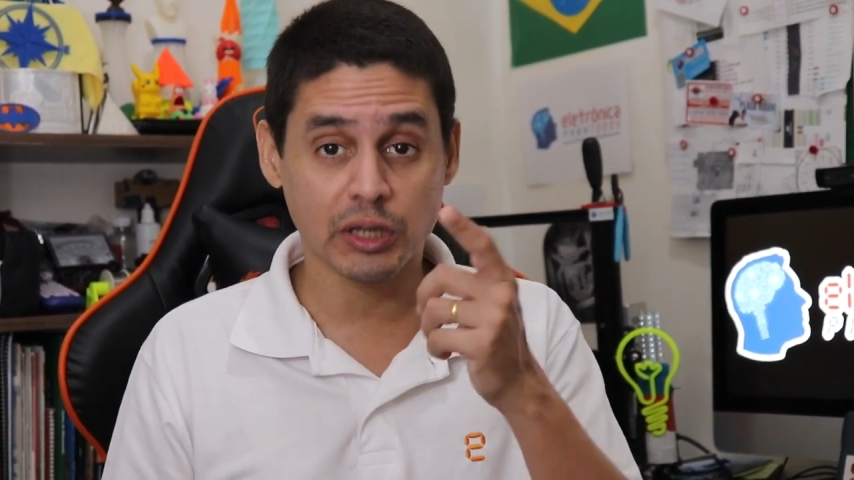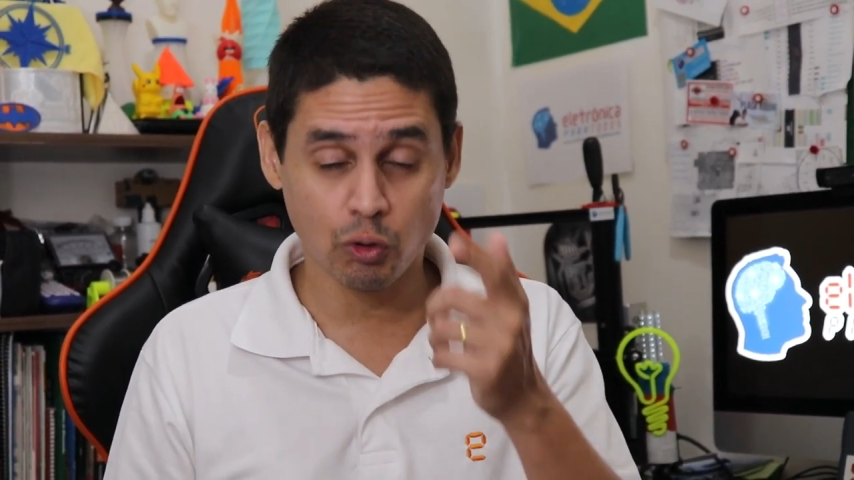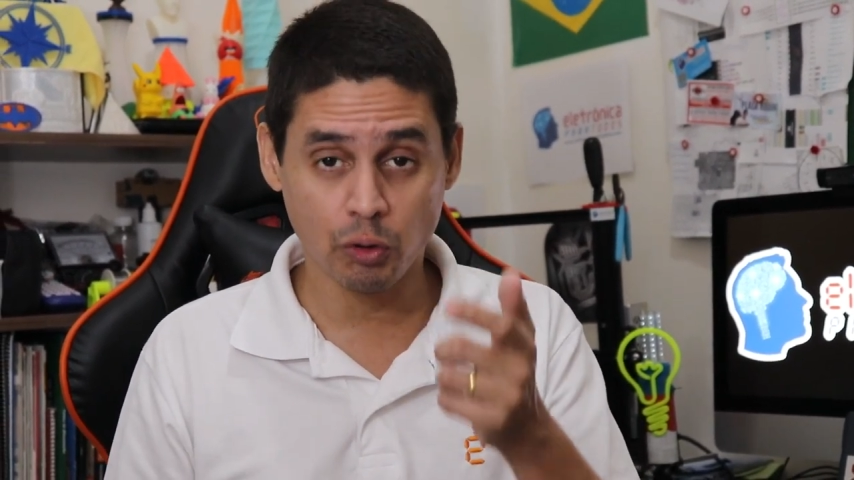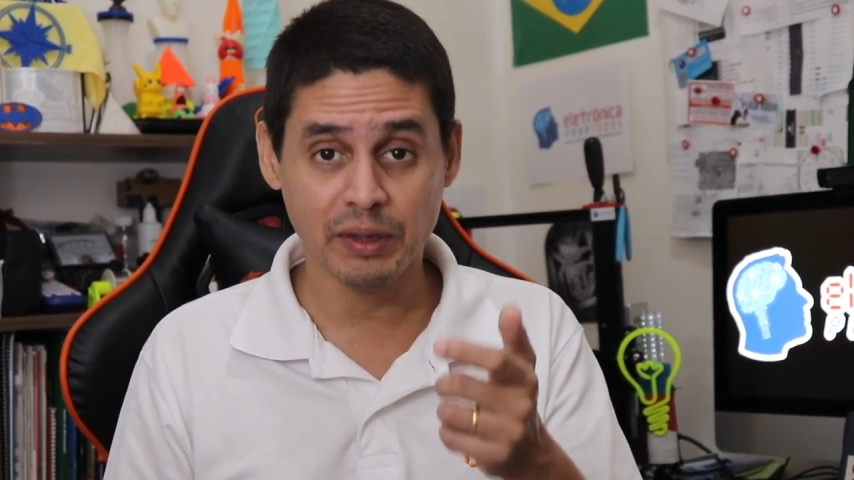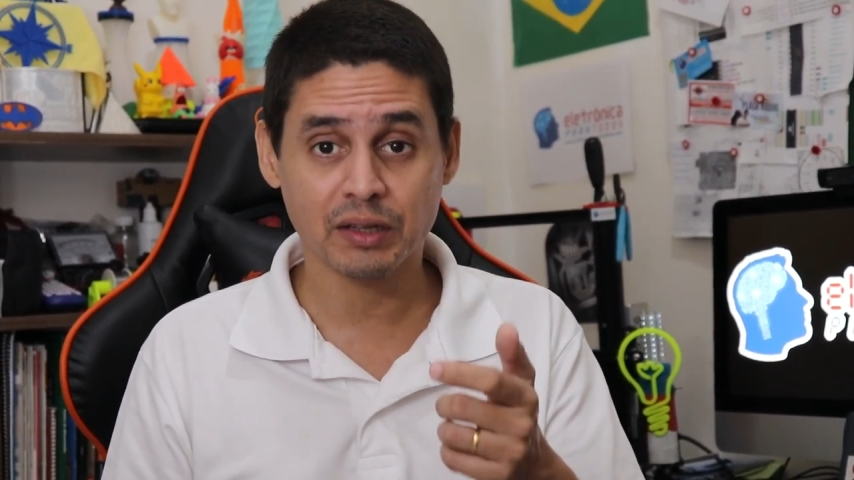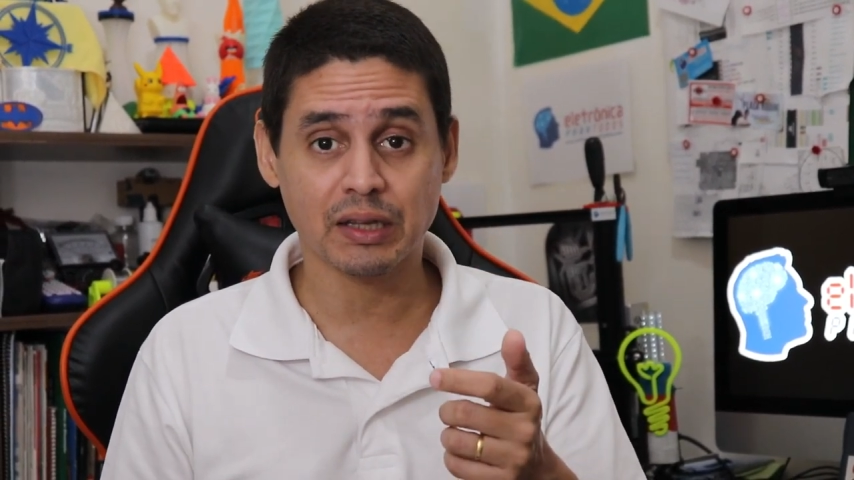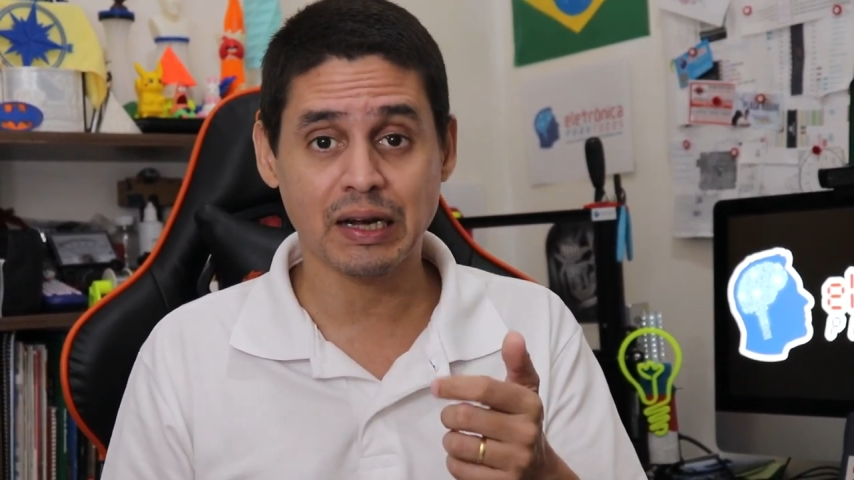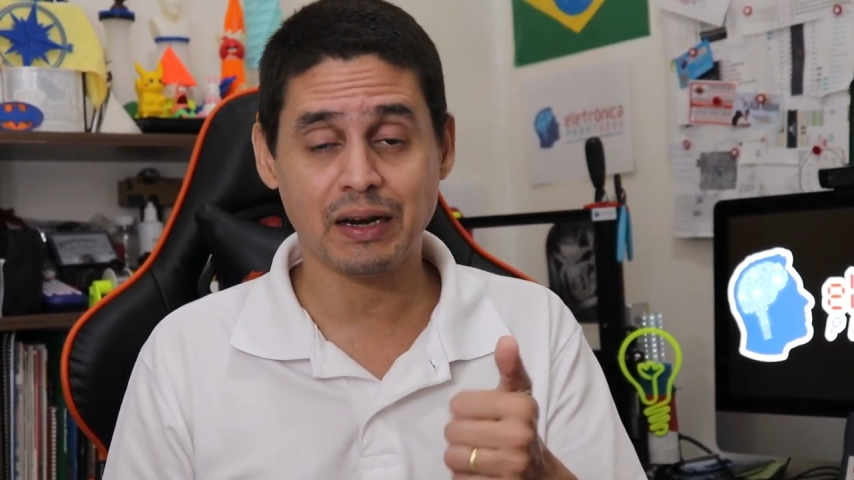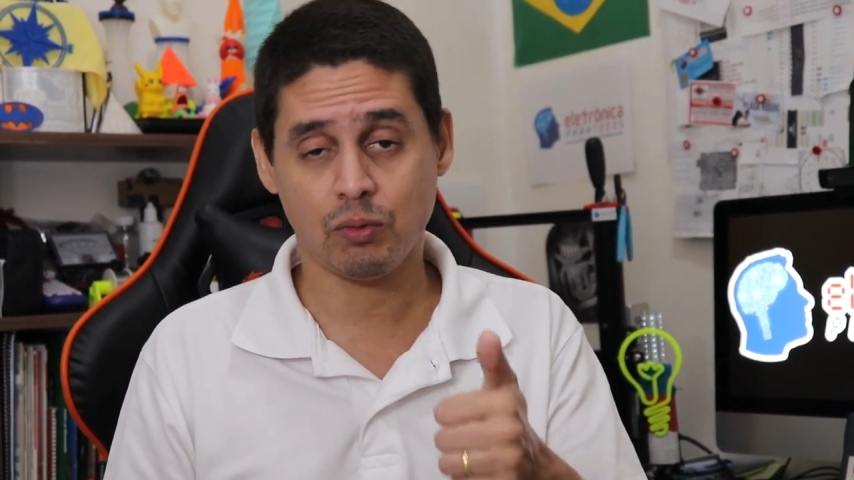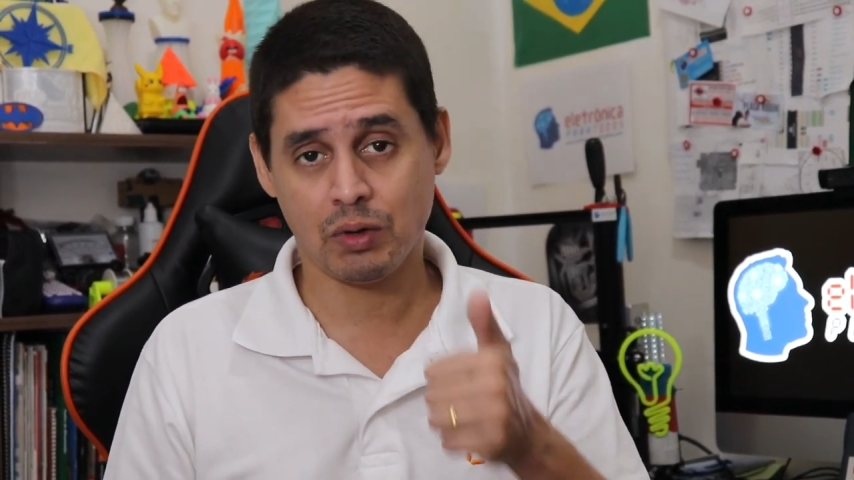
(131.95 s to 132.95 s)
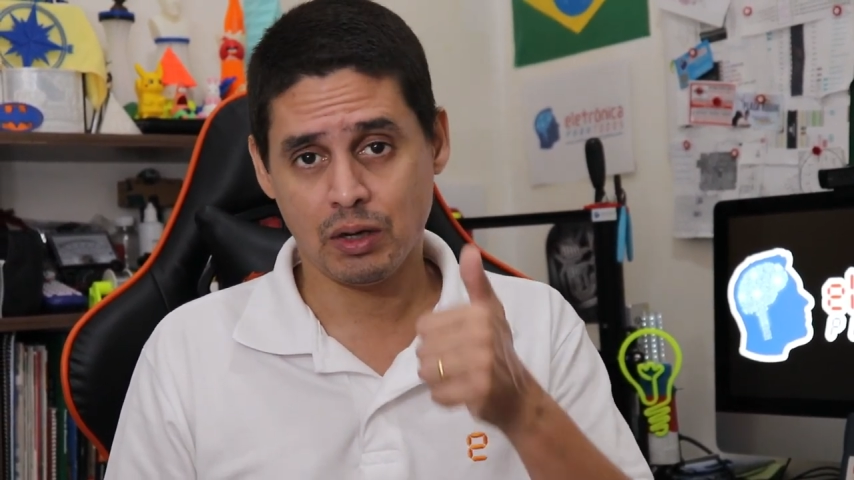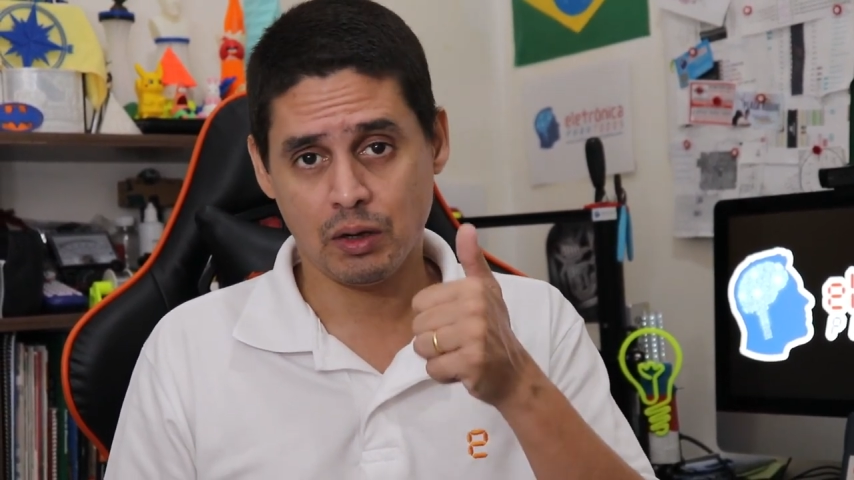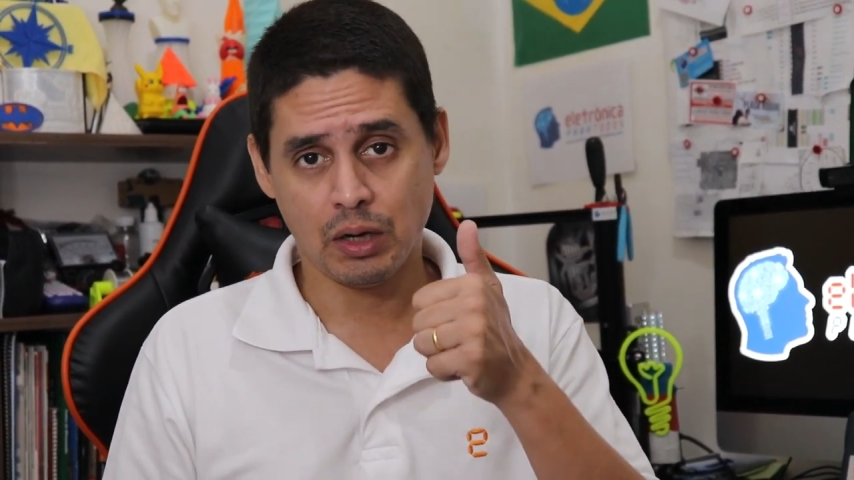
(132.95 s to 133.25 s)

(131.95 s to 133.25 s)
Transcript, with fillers: que comentaram,